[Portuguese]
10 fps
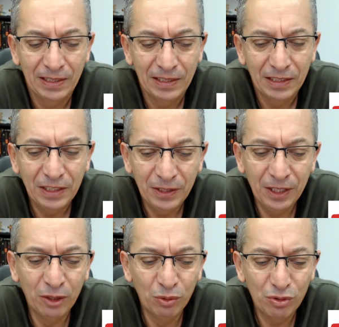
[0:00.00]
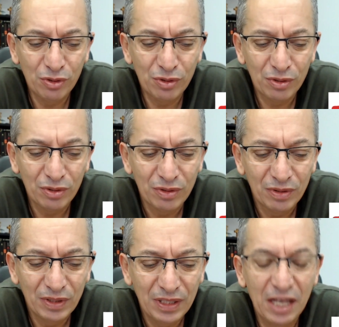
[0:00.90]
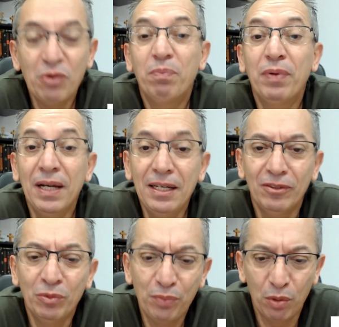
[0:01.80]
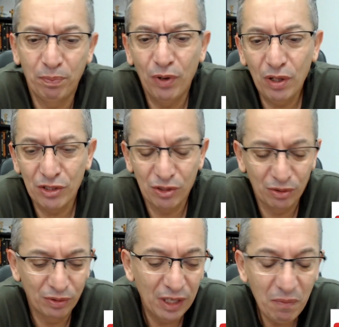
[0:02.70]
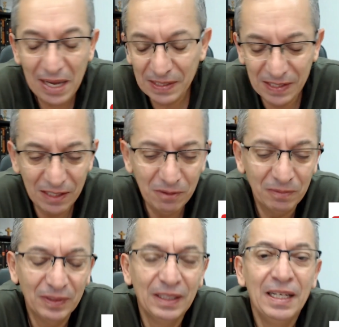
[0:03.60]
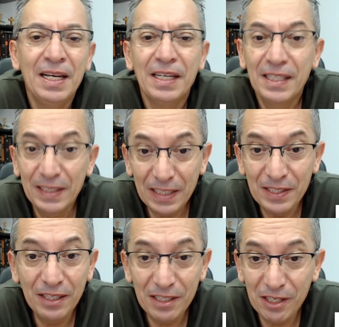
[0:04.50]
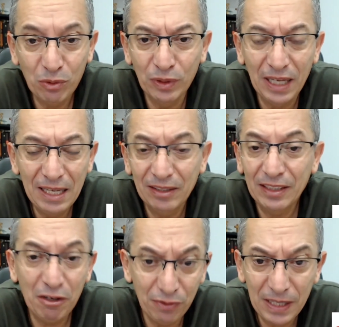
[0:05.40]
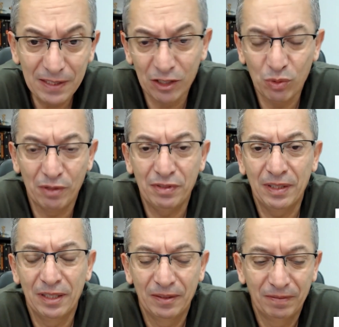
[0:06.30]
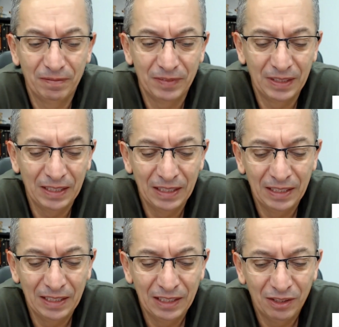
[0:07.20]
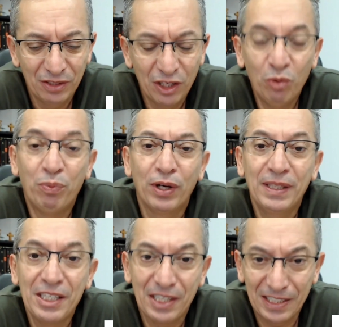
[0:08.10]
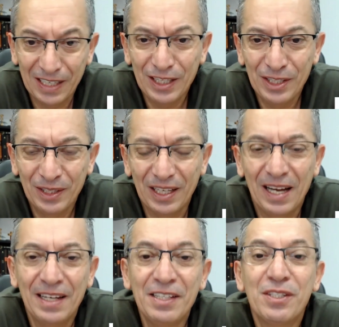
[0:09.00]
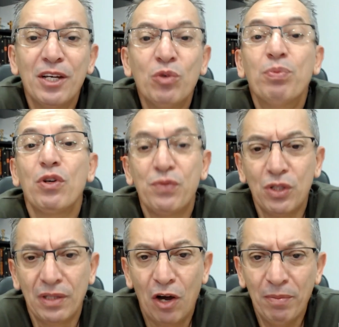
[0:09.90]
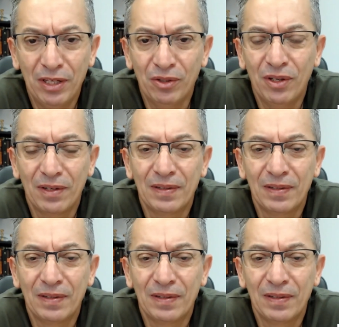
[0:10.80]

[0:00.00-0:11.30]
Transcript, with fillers: que Deus tem um plano, um propósito, tem uma ação que está sendo executada através da sua vida. Você não pode deixar de acreditar em ser um profissional melhor,